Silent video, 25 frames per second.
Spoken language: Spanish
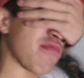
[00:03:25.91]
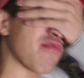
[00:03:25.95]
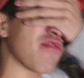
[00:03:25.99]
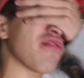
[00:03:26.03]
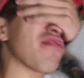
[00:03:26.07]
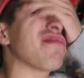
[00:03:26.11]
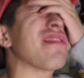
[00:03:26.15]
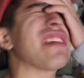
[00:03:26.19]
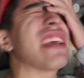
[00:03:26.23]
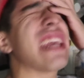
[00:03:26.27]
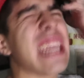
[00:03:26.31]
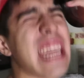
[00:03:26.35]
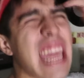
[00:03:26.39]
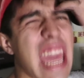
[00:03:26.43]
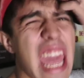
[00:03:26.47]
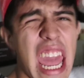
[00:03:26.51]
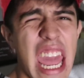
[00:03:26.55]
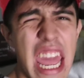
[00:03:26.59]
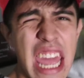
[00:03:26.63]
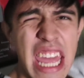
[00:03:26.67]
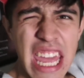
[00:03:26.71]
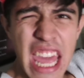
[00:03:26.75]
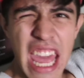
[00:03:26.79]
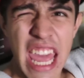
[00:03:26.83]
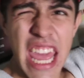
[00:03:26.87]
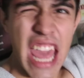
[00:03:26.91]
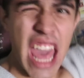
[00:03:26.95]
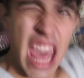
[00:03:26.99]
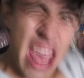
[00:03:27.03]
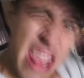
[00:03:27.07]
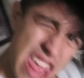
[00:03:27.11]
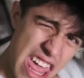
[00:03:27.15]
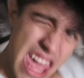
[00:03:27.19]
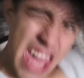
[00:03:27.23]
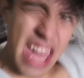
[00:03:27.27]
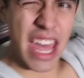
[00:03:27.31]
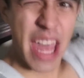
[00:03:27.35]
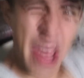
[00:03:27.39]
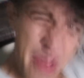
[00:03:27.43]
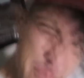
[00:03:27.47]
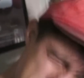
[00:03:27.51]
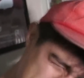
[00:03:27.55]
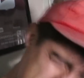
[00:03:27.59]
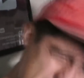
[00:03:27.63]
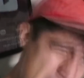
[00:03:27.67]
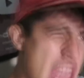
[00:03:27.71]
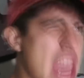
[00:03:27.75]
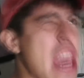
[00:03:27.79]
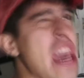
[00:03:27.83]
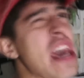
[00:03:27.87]
tú no sé qué, que ya
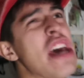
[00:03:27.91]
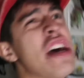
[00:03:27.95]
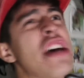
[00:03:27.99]
déjame.